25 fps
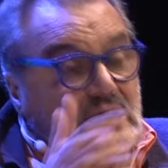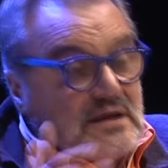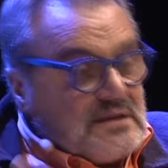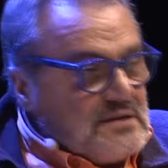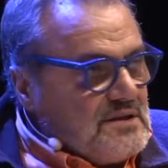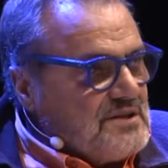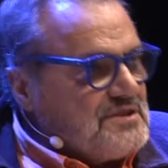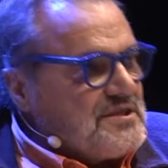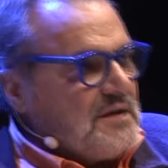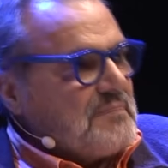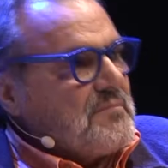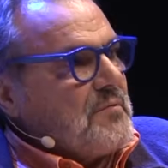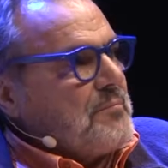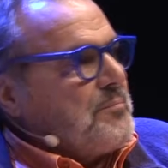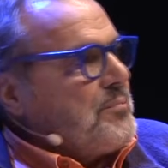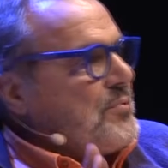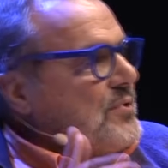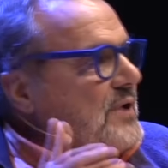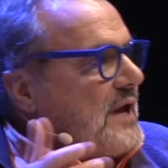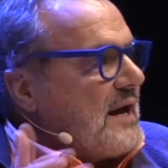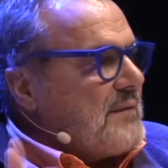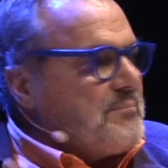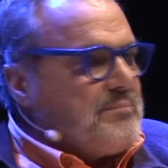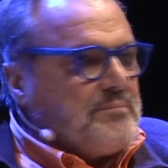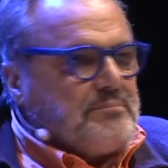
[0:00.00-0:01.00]
diciamo
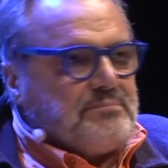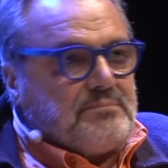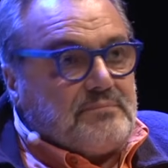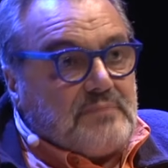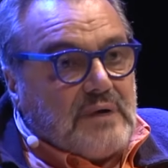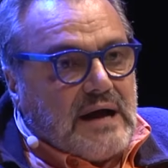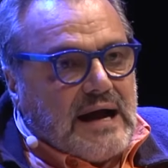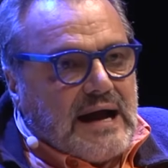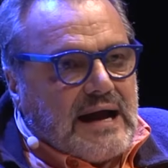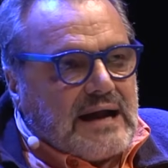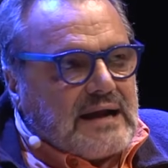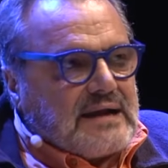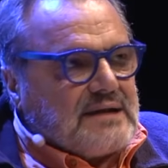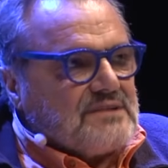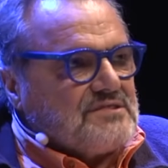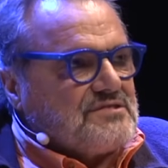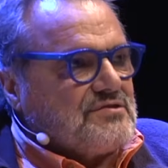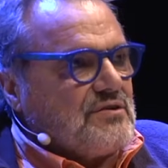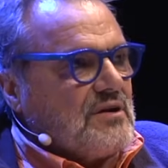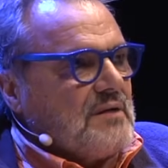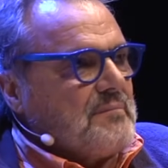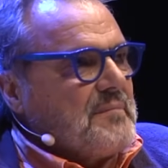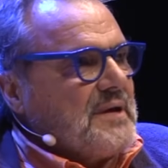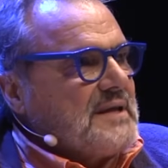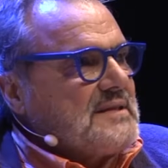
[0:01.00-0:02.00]
pure anche
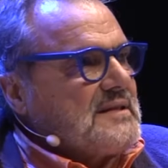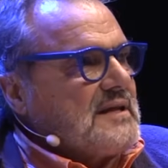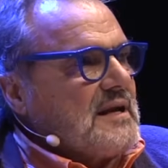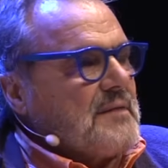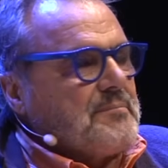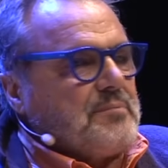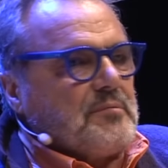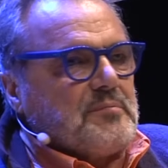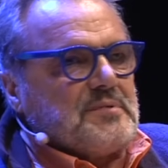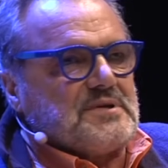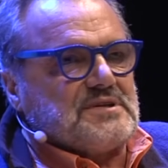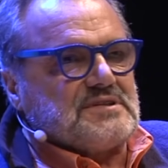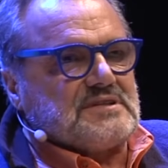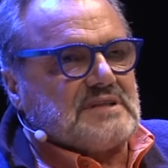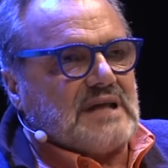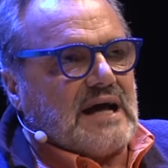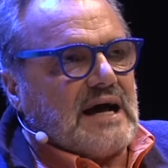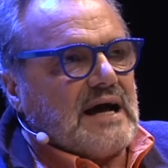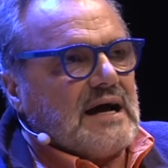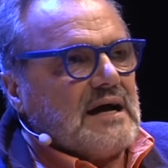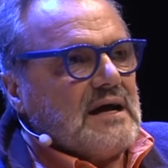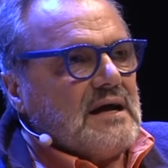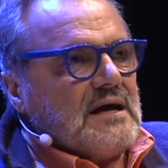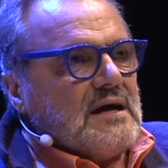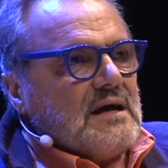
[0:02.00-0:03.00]
solamente della
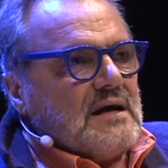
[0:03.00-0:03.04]
pubblicità,